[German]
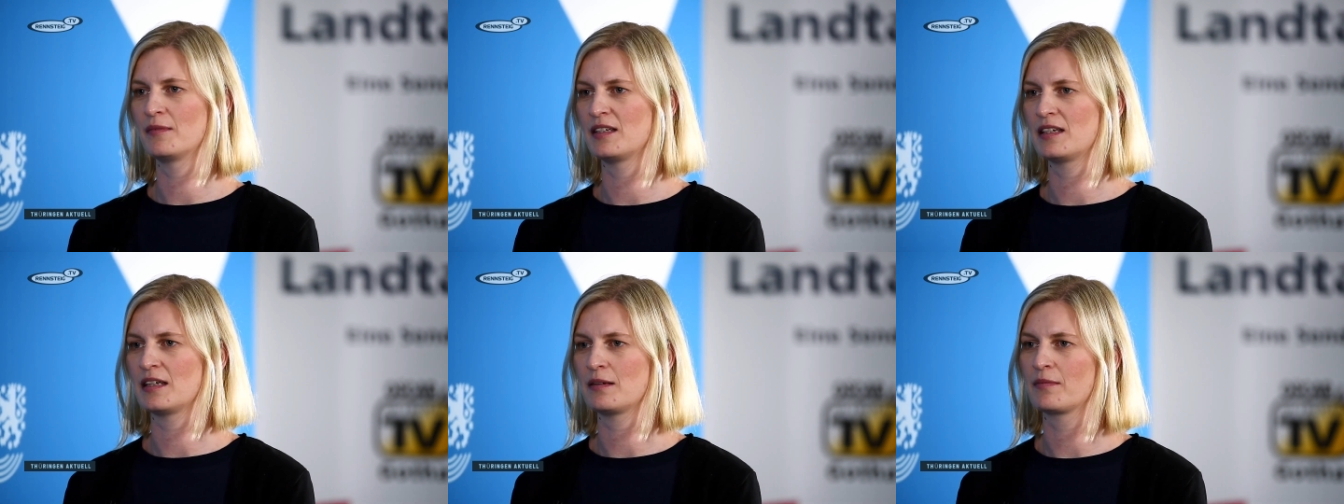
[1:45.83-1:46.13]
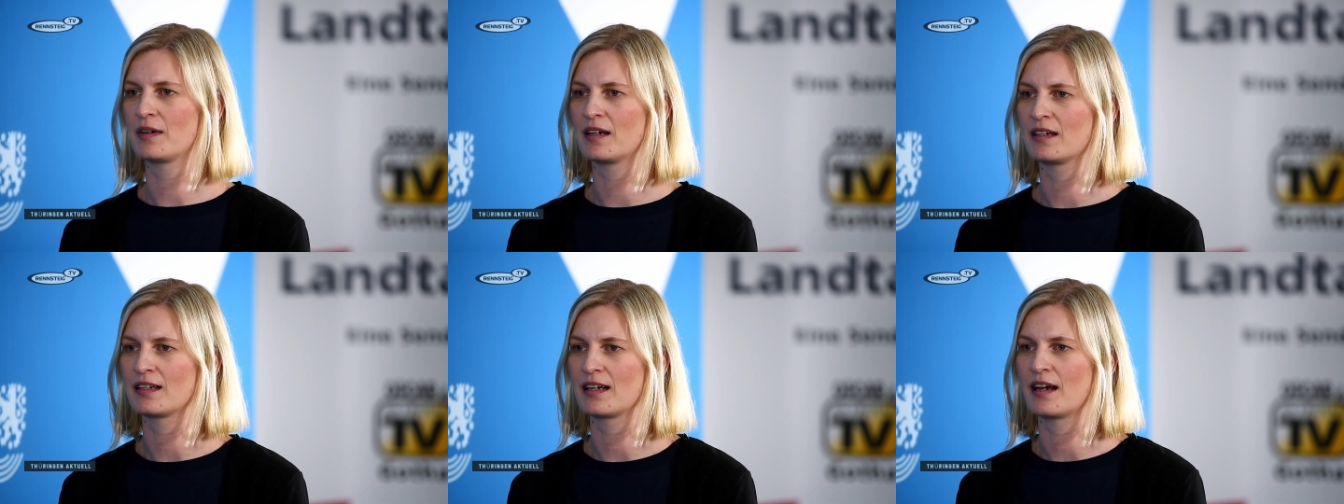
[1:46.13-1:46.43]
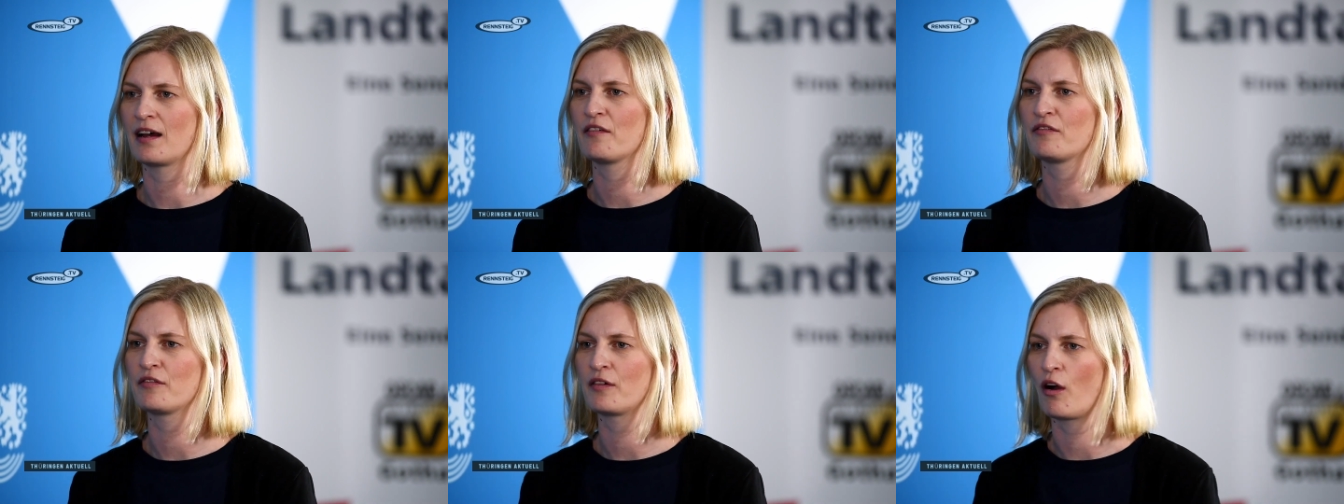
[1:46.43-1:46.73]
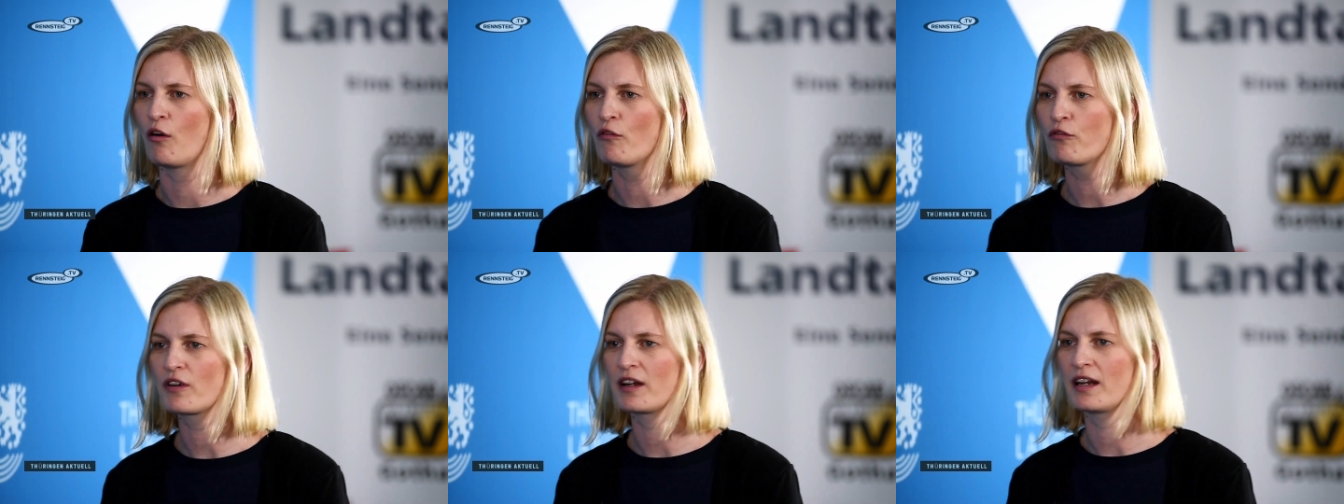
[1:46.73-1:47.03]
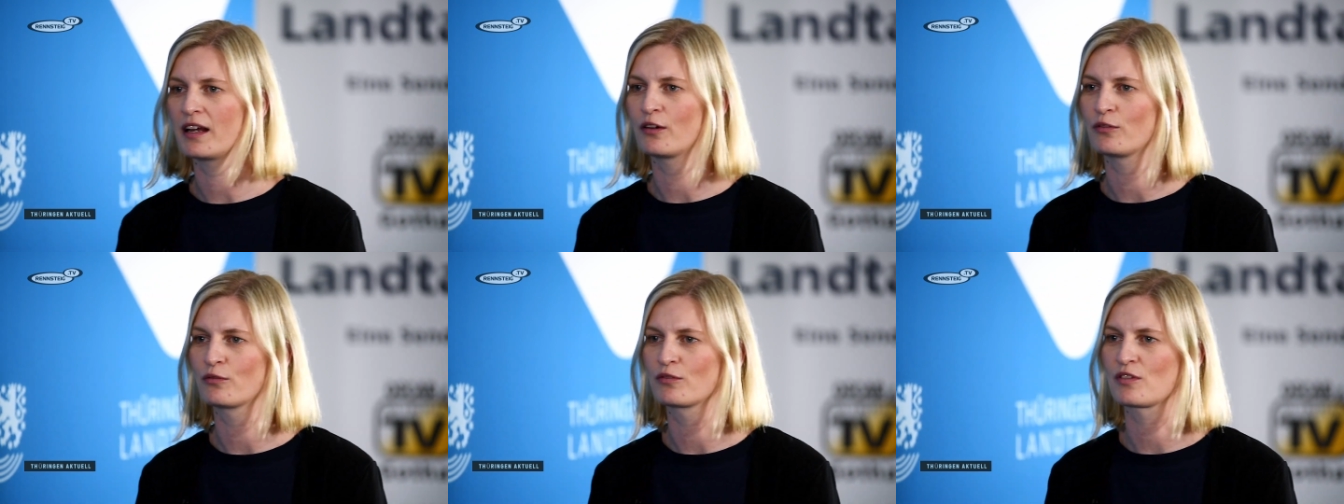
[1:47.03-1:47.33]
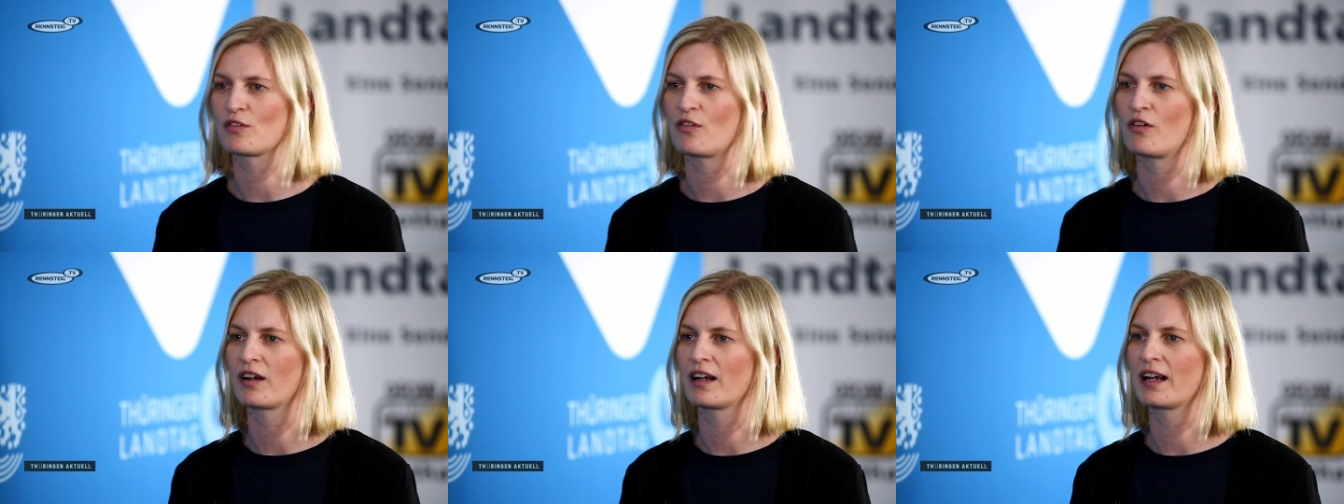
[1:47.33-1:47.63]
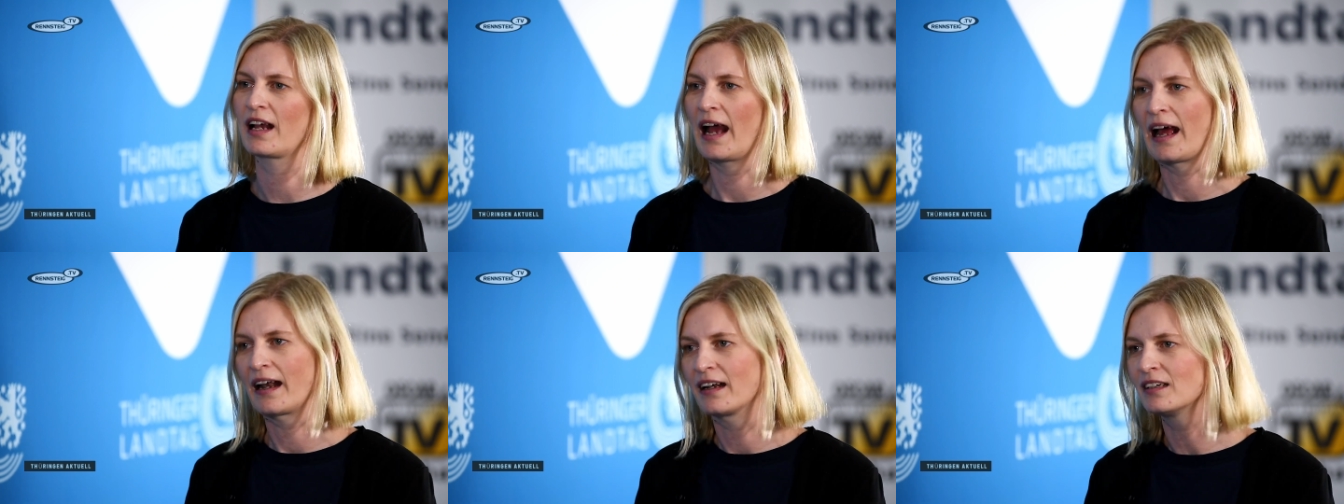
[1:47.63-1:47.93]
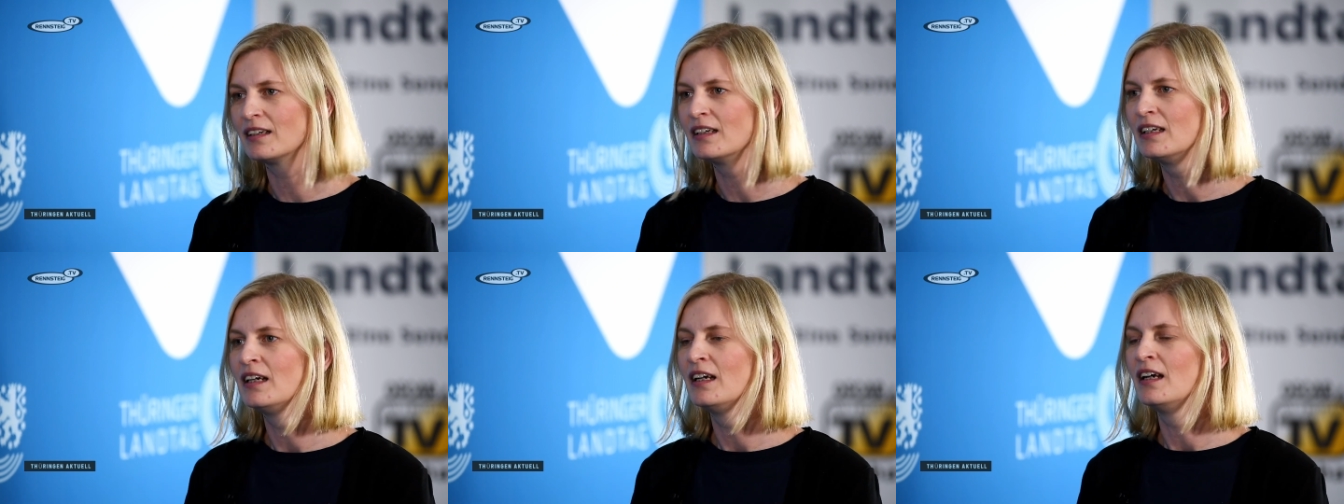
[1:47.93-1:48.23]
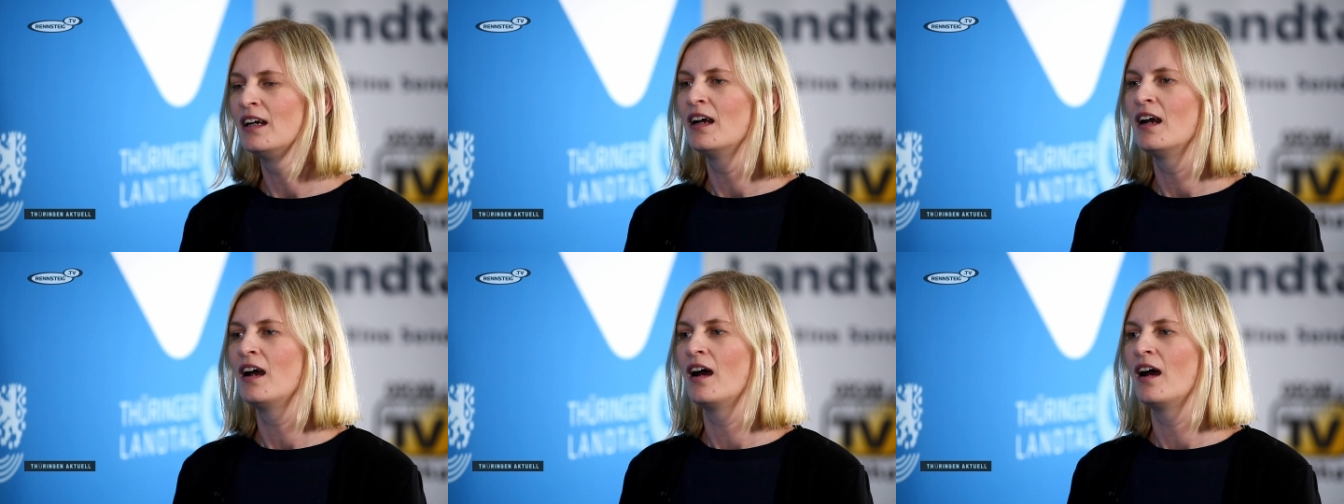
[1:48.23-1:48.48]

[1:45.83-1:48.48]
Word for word: mit dem man da für Aufklärung sorgen kann